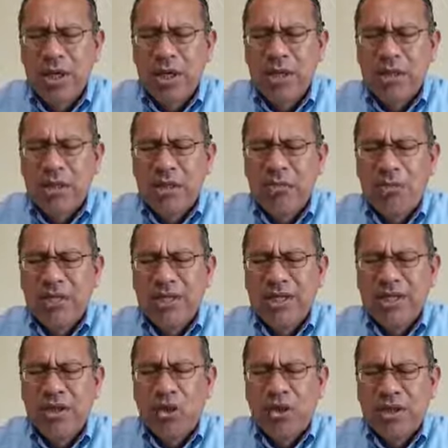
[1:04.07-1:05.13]
y
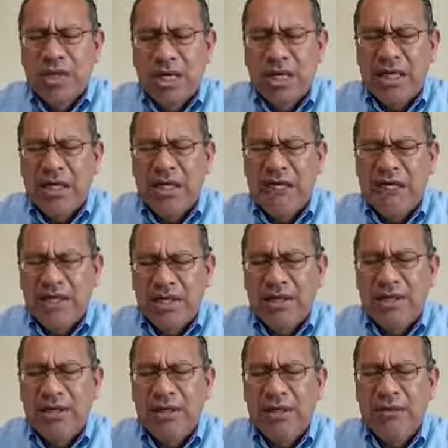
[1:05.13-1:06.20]
pueden gozar de
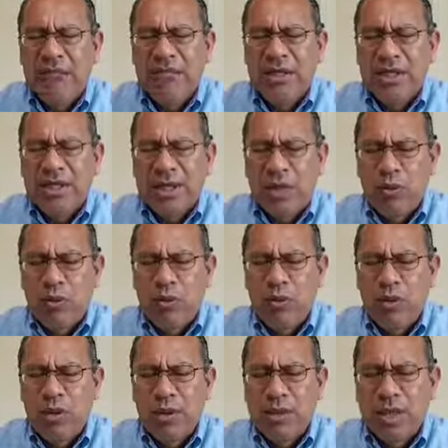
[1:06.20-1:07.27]
vida, de salud.
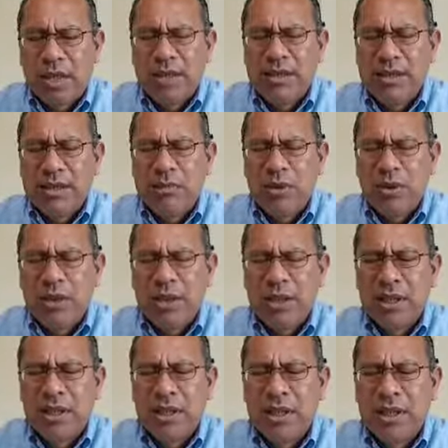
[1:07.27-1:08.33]
Gracias
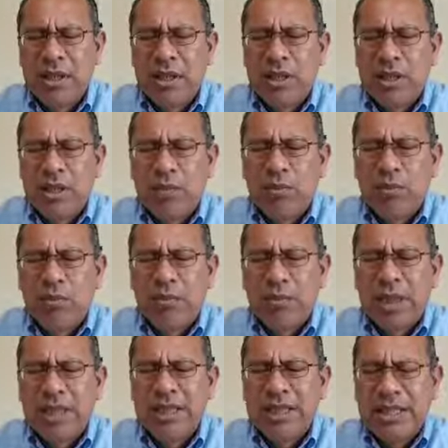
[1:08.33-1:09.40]
porque
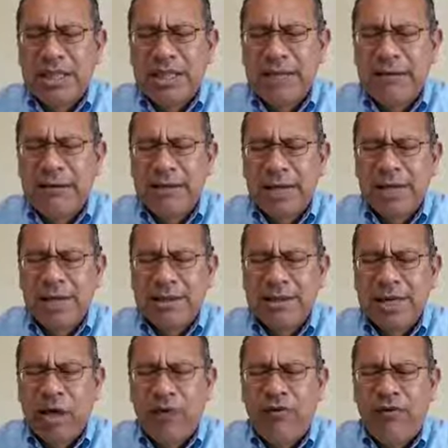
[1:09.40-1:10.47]
en ti
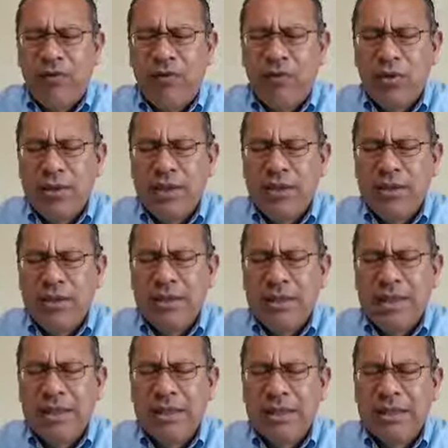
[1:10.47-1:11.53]
alcanzaron favores,
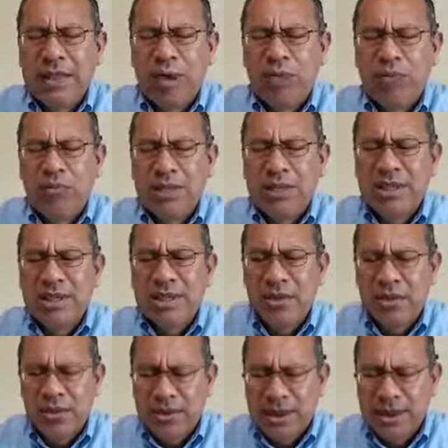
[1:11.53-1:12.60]
alcanzaron
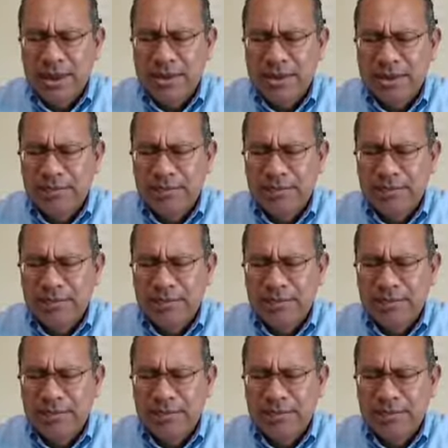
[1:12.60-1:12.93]
misericordias.